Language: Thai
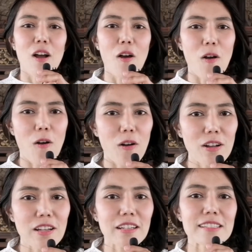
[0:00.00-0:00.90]
ขอ
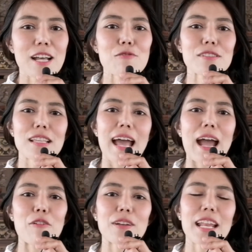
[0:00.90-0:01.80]
เจ้าสา
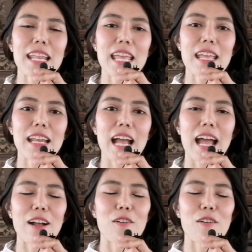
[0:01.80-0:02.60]
วนั่นเองนะคะ